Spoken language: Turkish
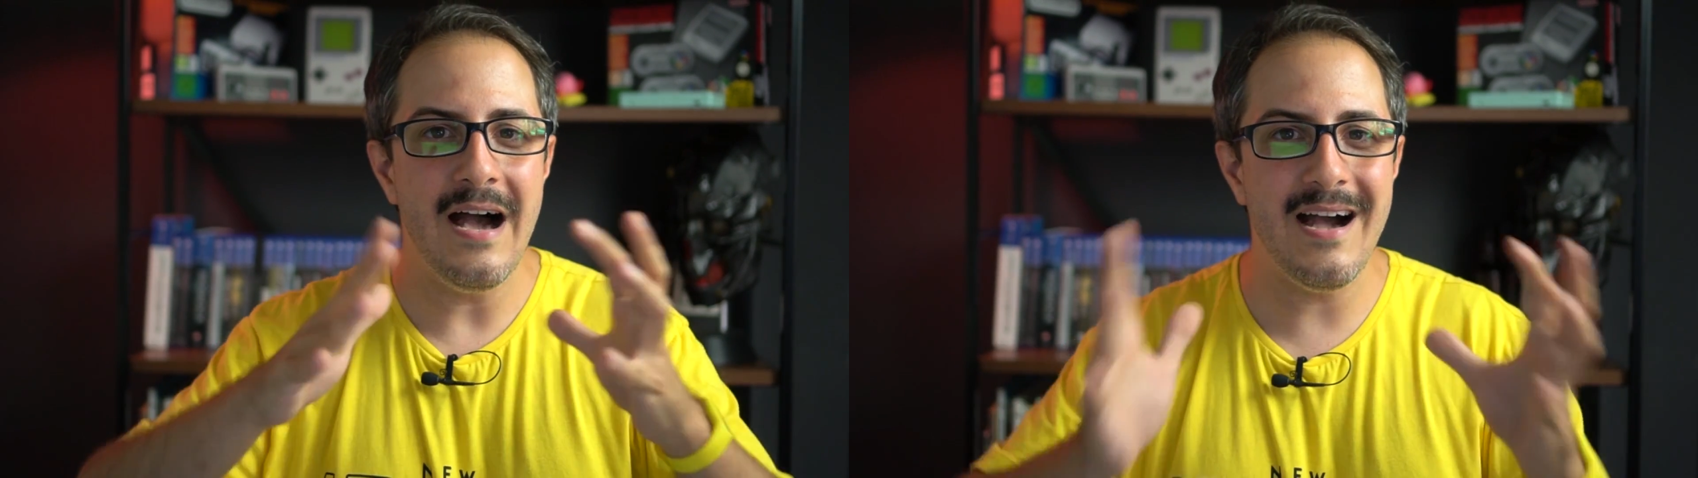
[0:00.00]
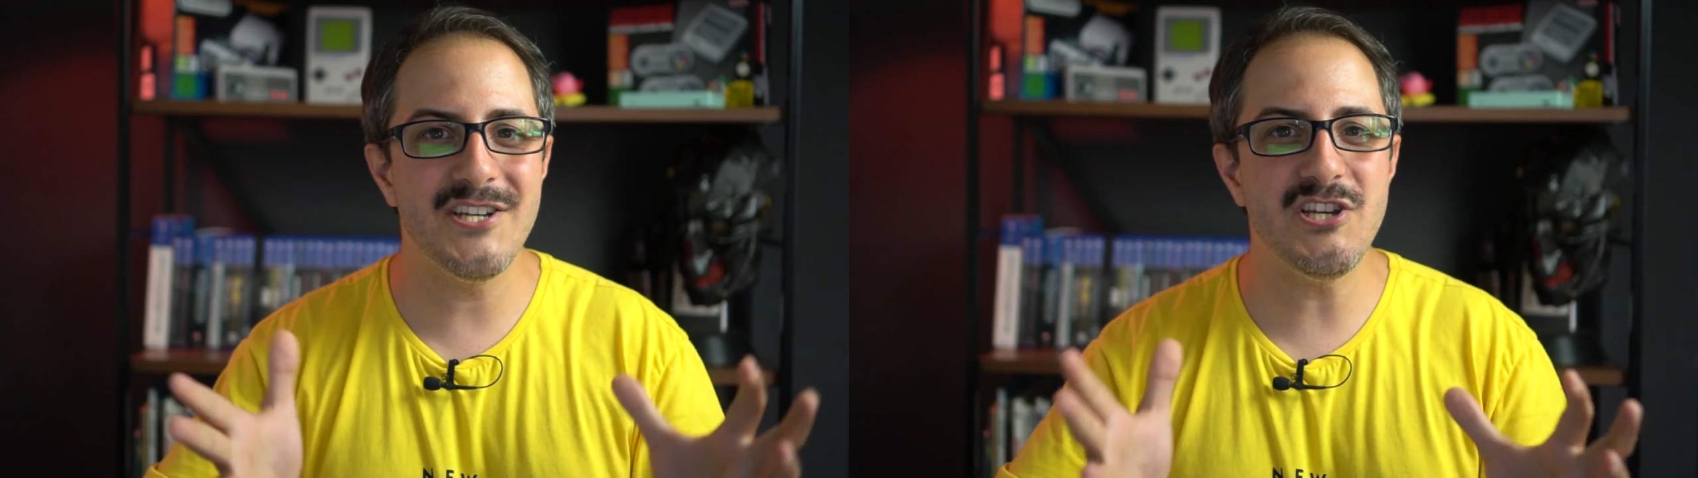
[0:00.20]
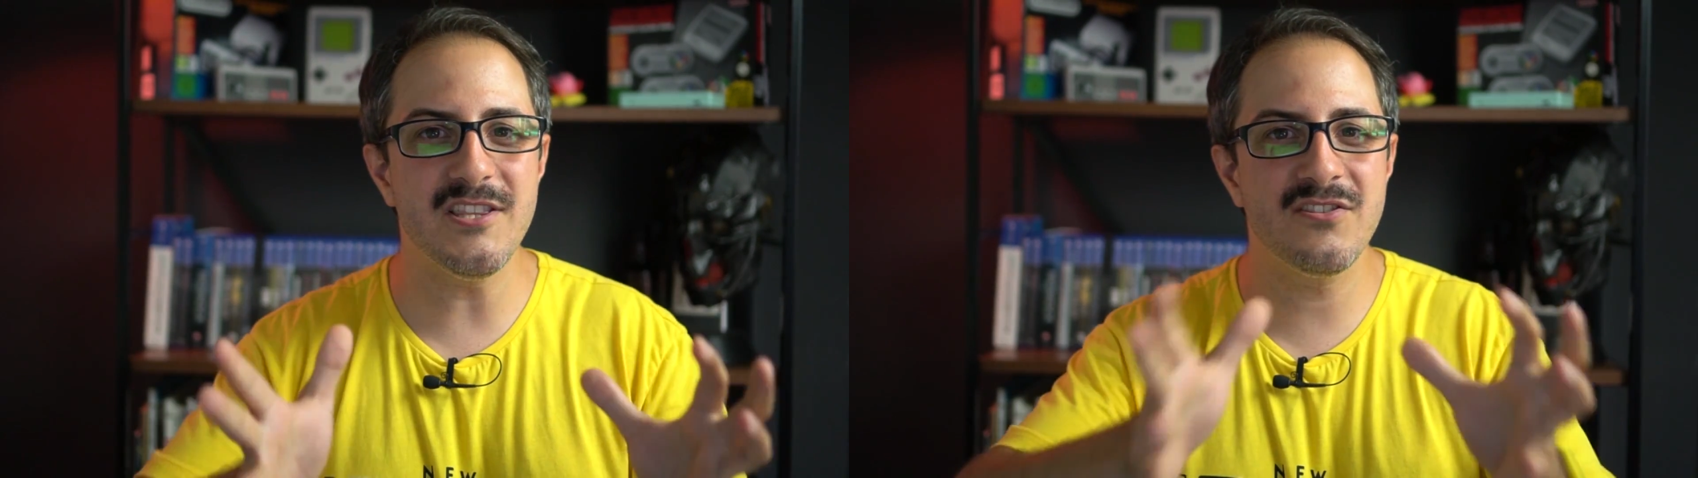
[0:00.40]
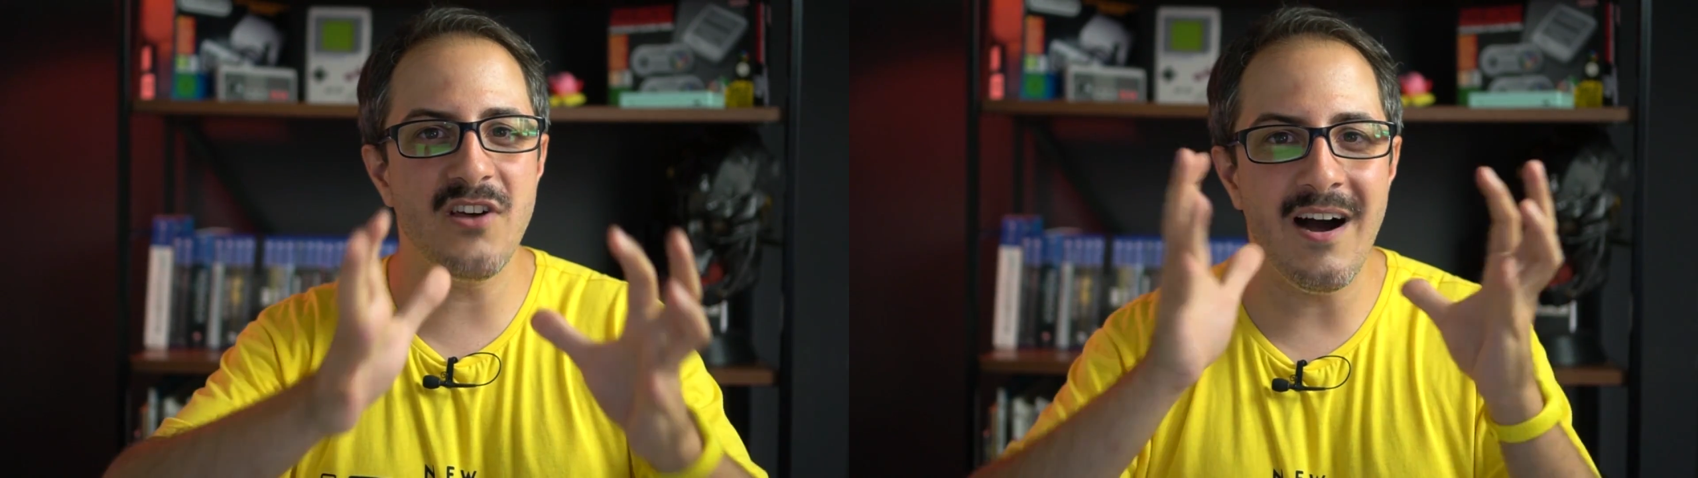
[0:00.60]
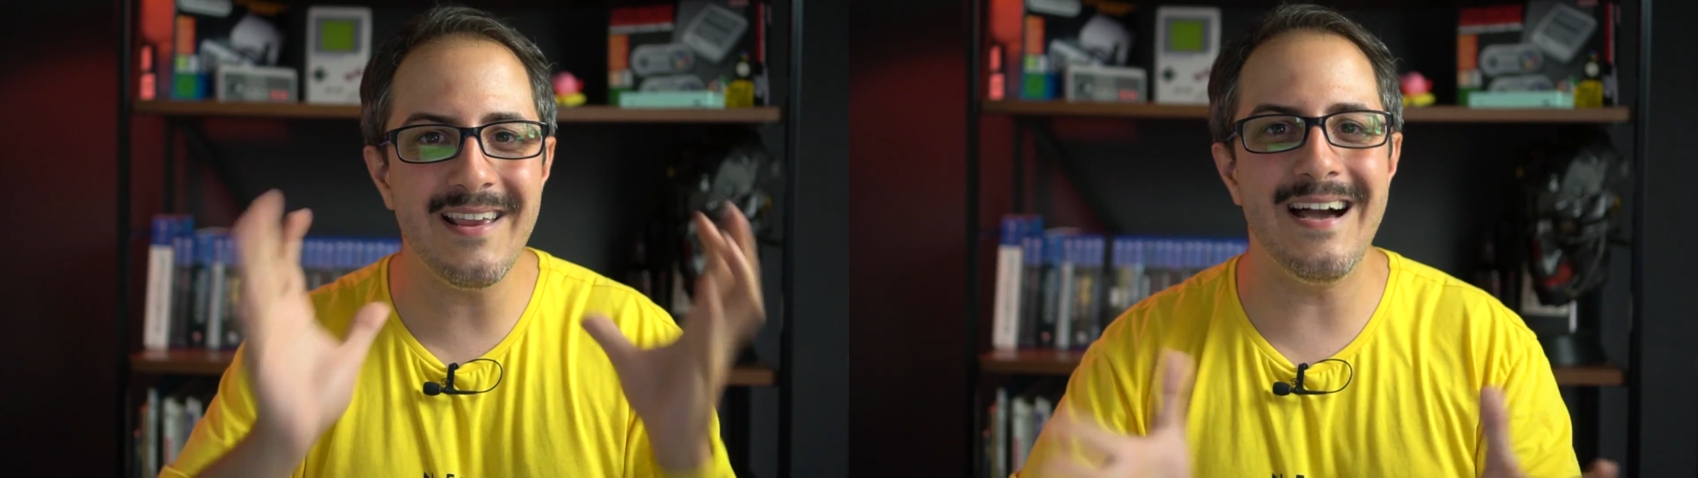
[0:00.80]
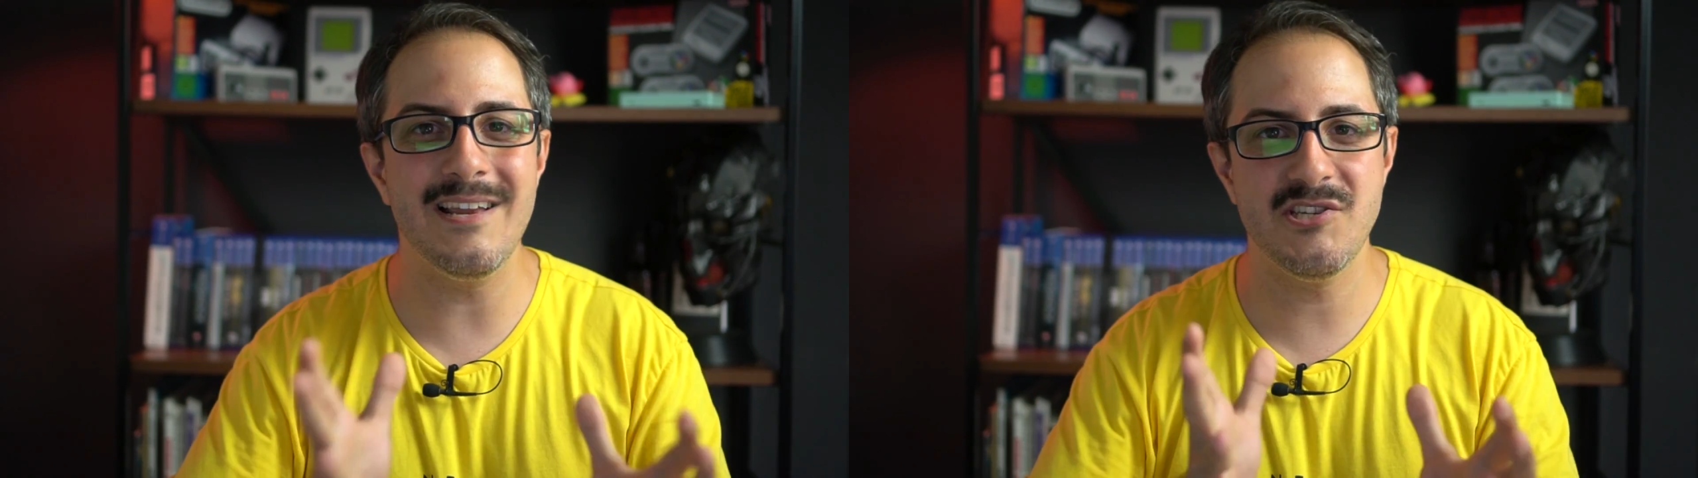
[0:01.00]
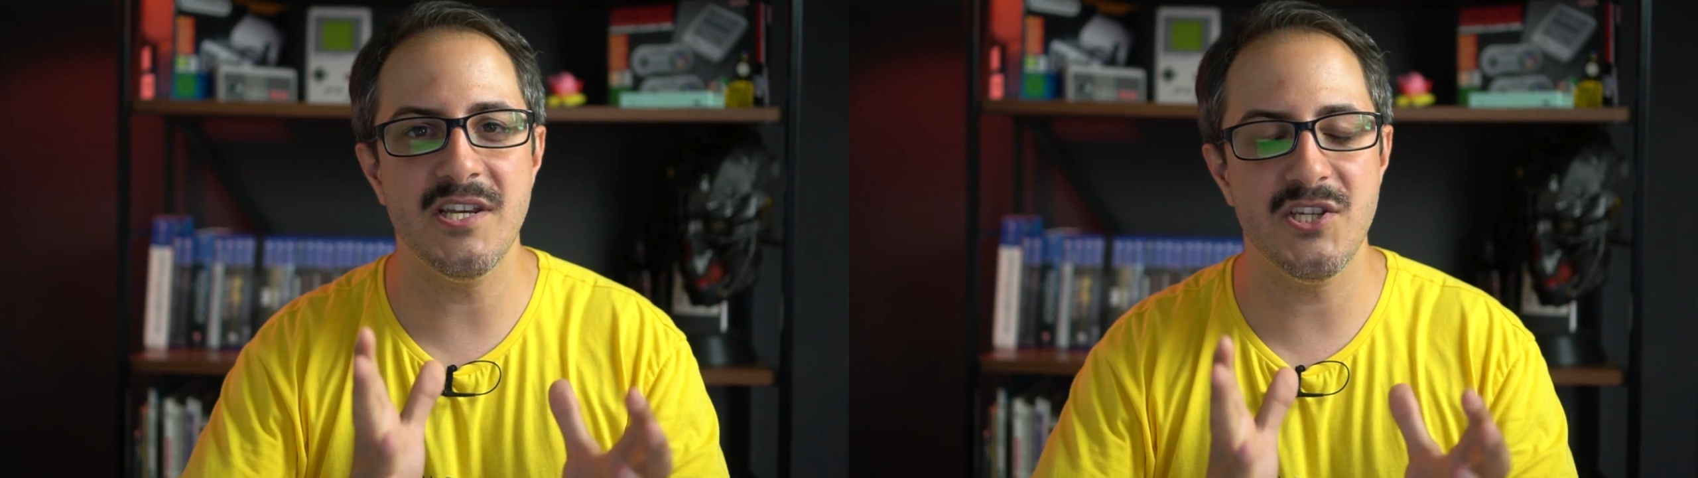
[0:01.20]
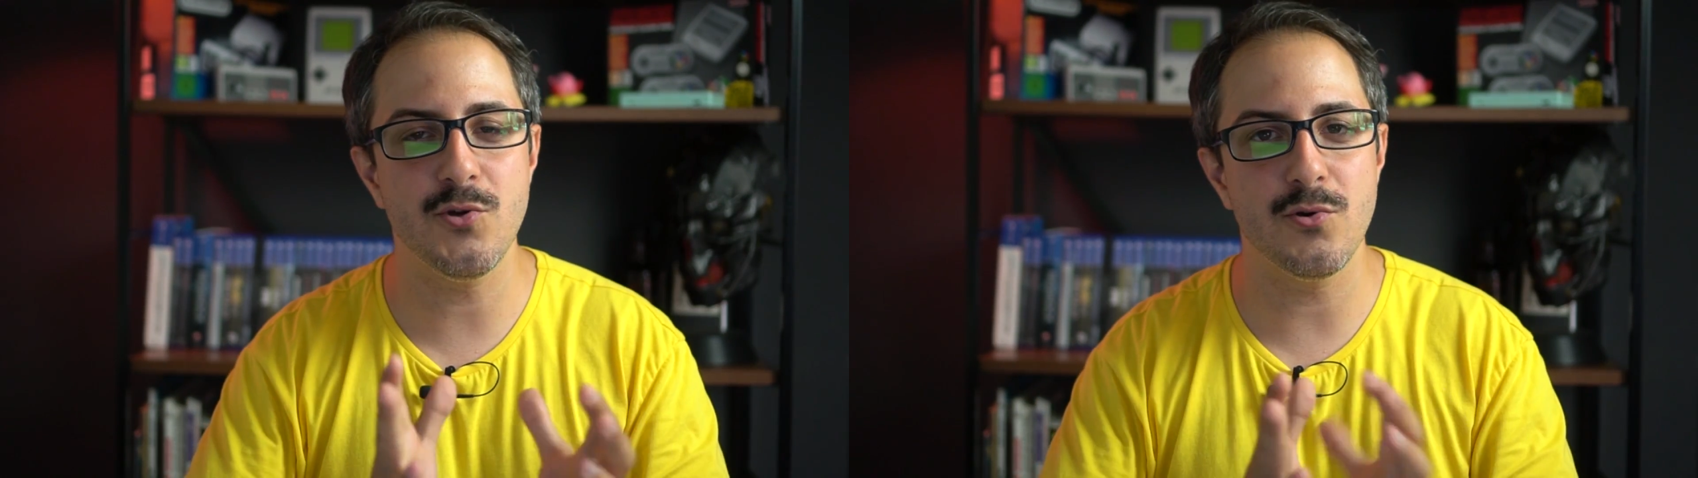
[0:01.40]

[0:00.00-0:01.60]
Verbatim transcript: Her şey daha gerçekçi